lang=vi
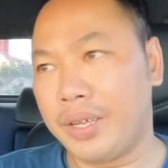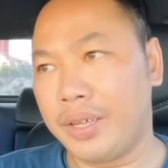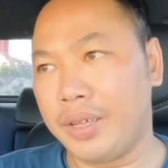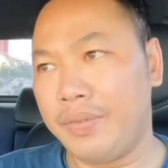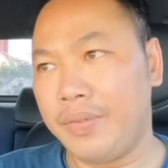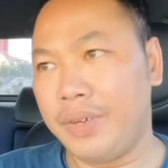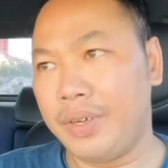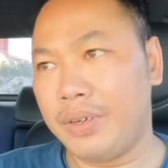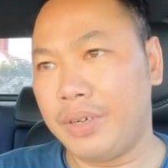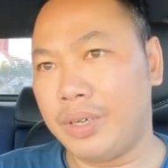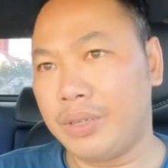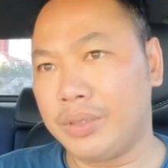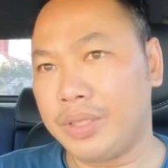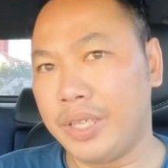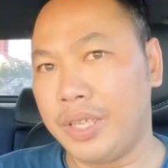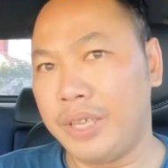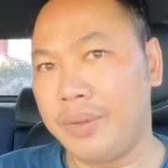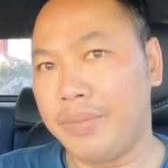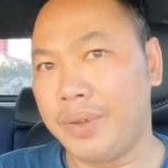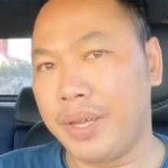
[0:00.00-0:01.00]
cái video đầu
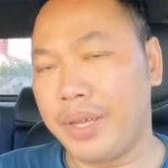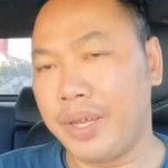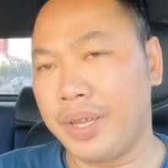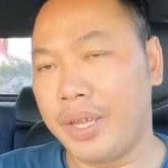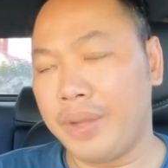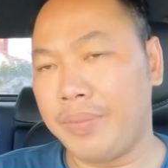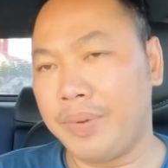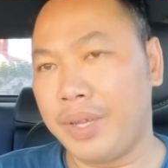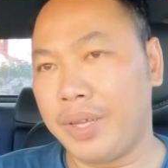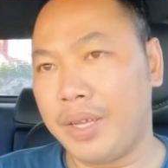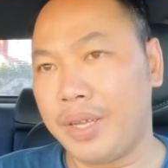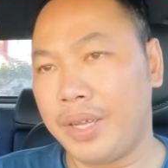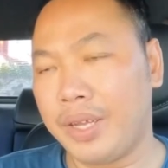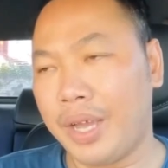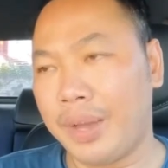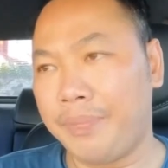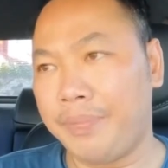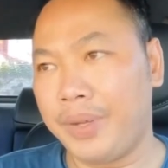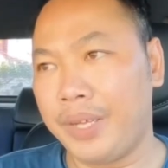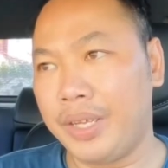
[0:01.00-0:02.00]
tiên mà em
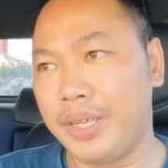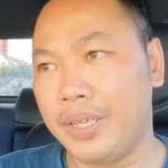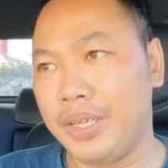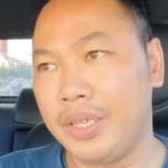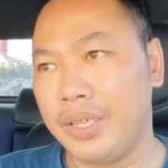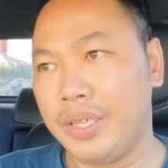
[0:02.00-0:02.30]
gặp á